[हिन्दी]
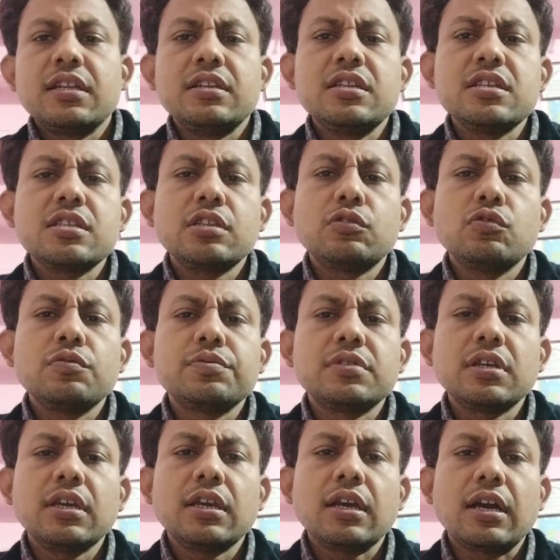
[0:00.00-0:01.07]
निश्चित रूप
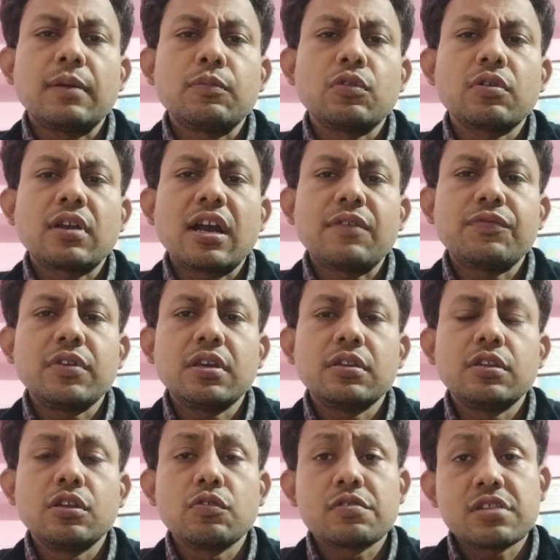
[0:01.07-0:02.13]
से हम लोग काफी
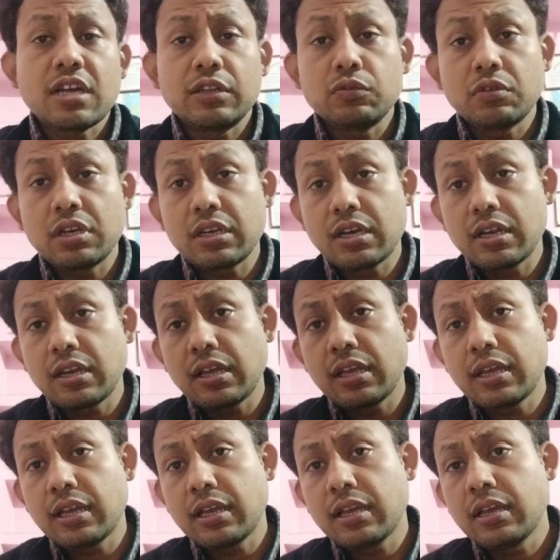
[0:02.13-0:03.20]
दिनों से आंदोलन कर रहे
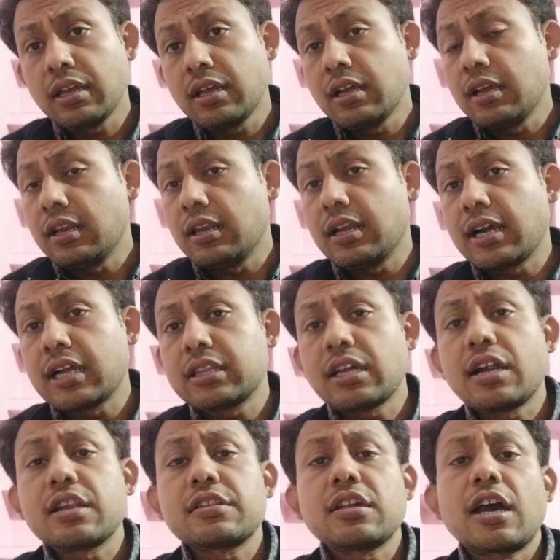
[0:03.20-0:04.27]
हैं
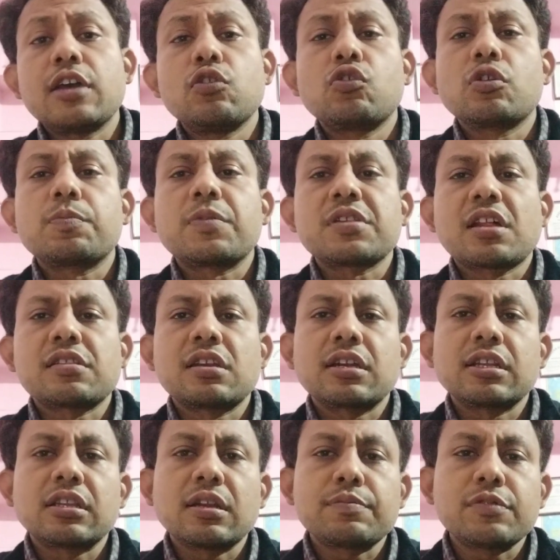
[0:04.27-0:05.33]
लगातार से आयोग और प्रशासन
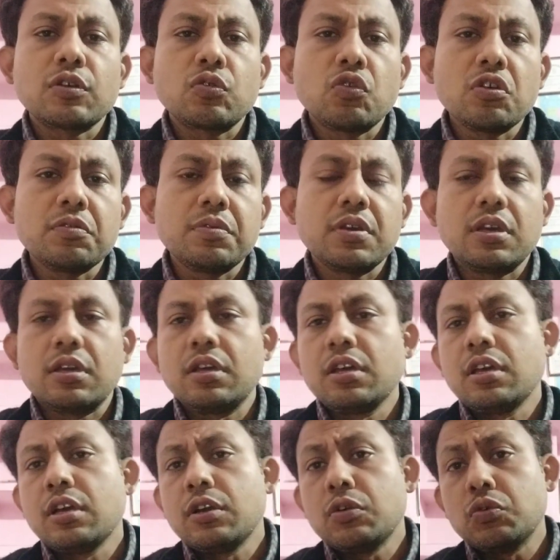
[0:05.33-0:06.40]
की तरफ से कोई भी
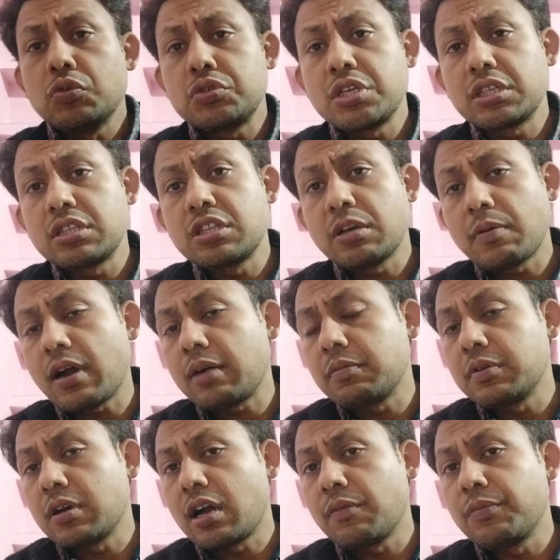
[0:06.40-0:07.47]
उचित
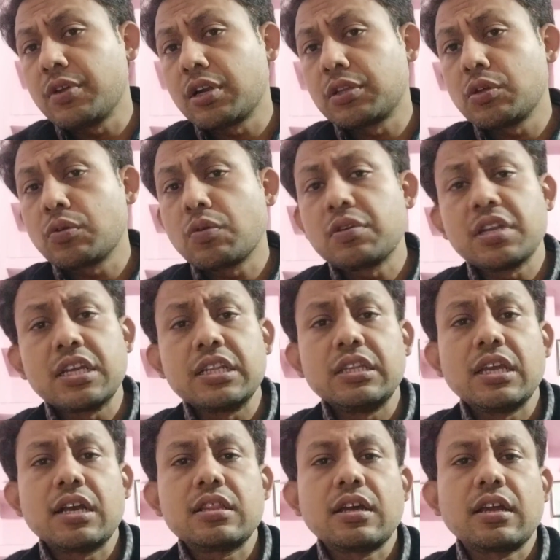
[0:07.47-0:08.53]
जवाब अभ्यर्थियों को नहीं
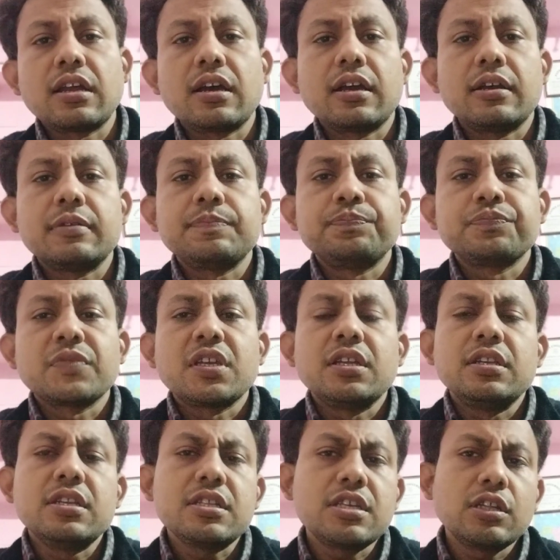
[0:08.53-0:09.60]
दिया जा रहा है
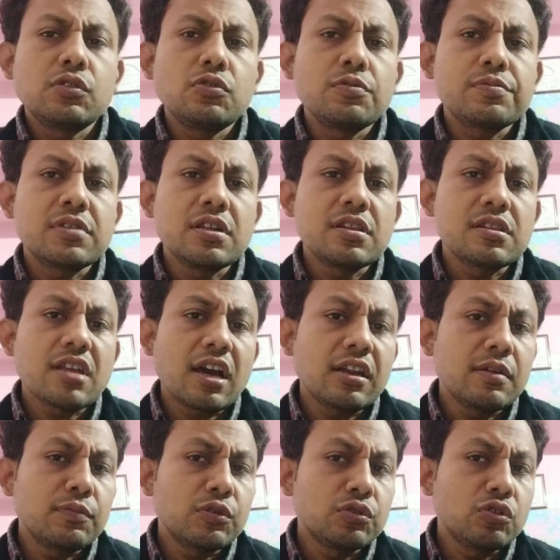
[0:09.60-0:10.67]
निश्चित रूप से इन
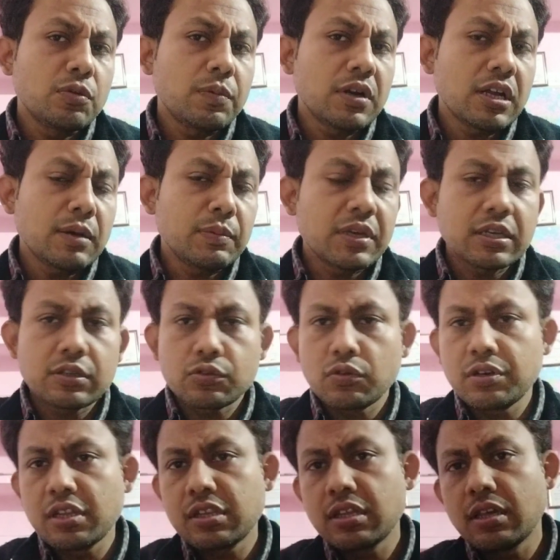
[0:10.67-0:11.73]
सारे मुद्दों पर हम एक
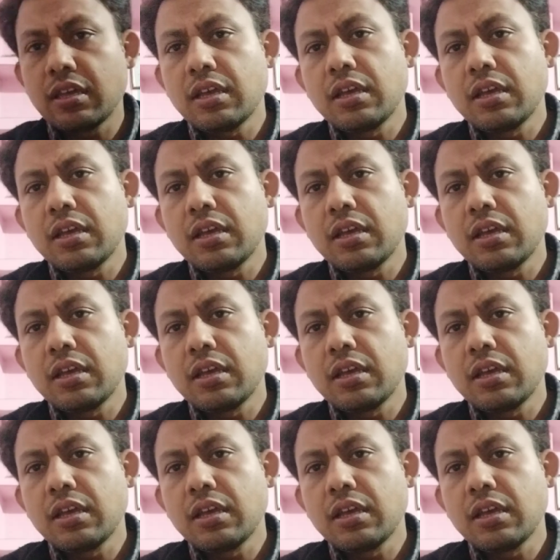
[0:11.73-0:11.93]
छोटी सी